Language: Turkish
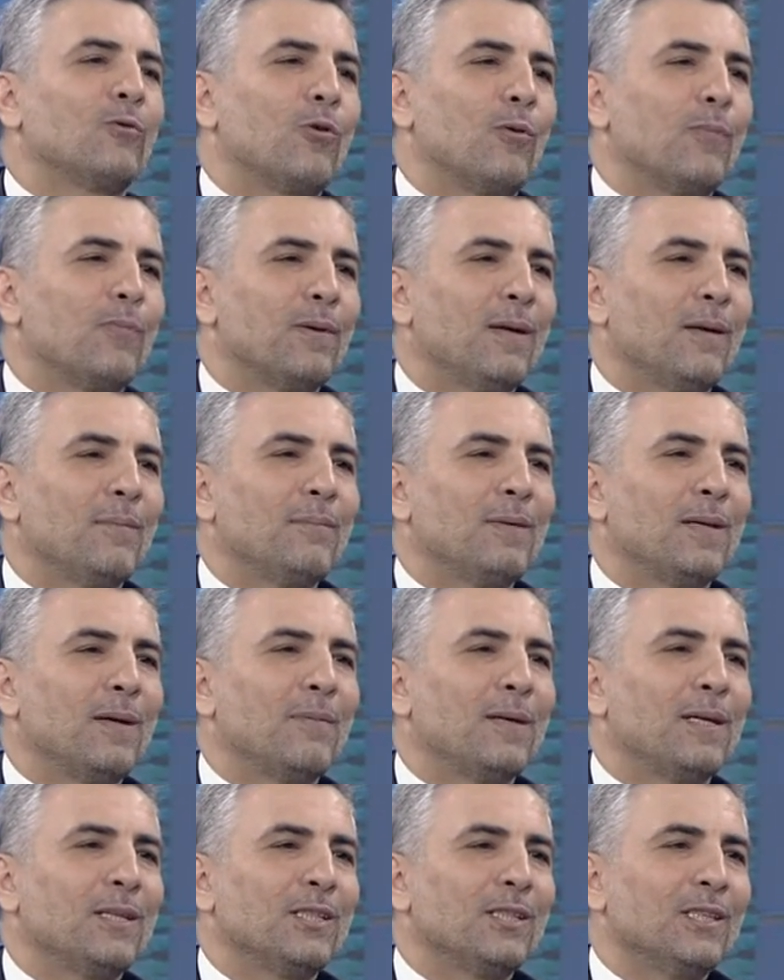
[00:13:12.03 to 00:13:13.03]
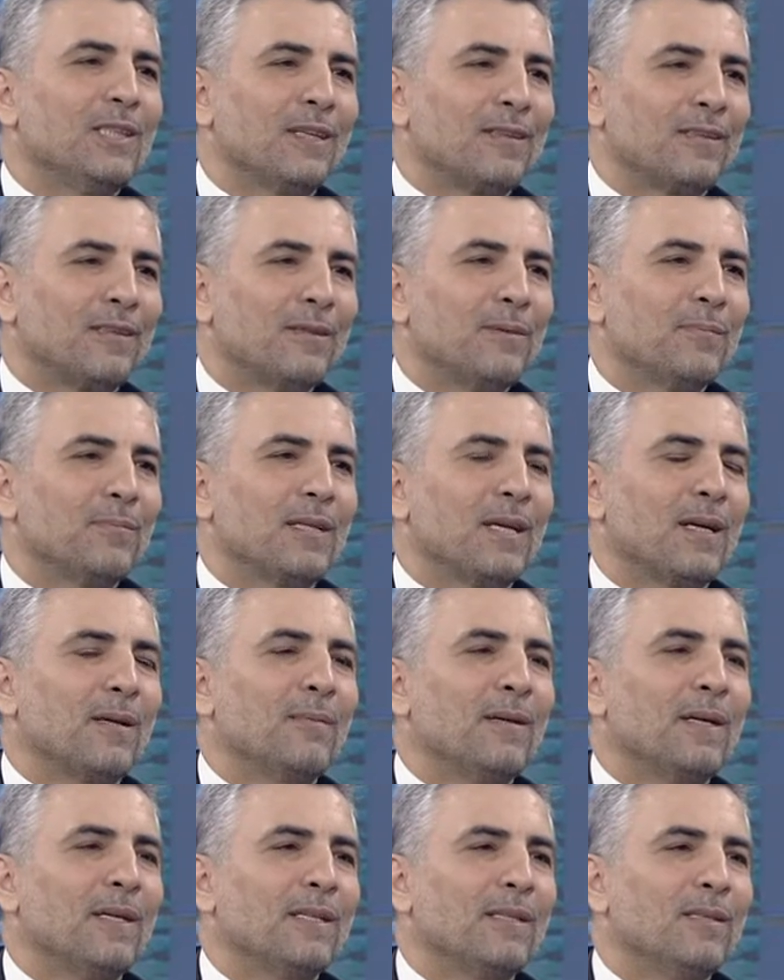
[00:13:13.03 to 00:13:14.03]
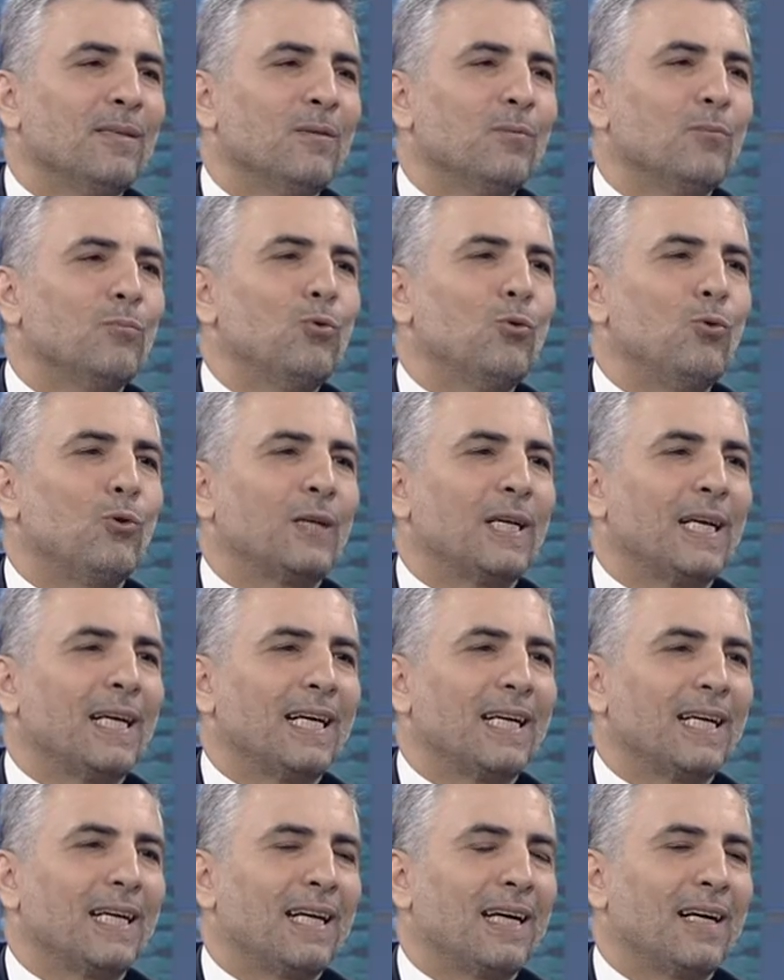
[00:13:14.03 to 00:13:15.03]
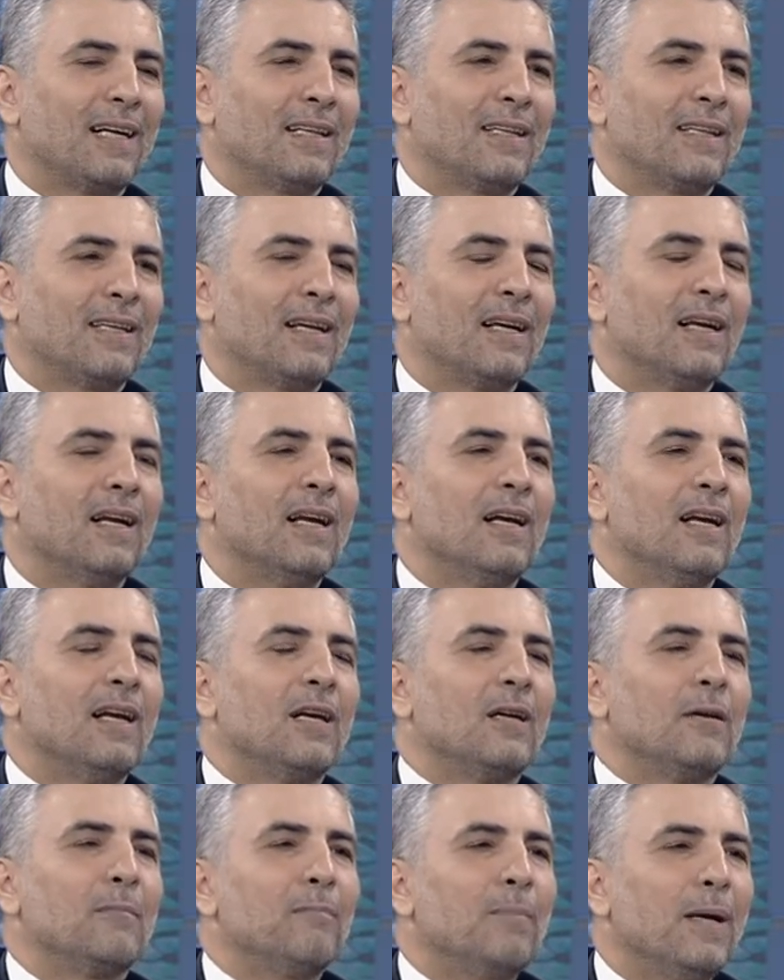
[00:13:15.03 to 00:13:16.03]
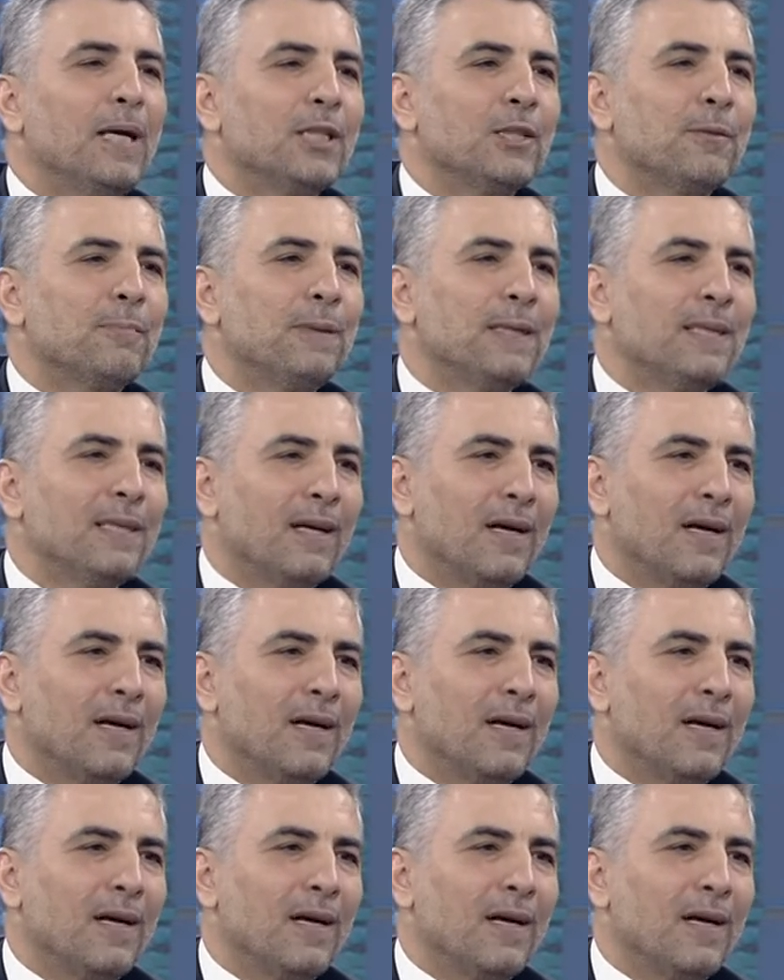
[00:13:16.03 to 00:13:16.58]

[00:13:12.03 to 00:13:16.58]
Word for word: toplam yabancı yatırım sermayesi bu ülkeye geldi. 5000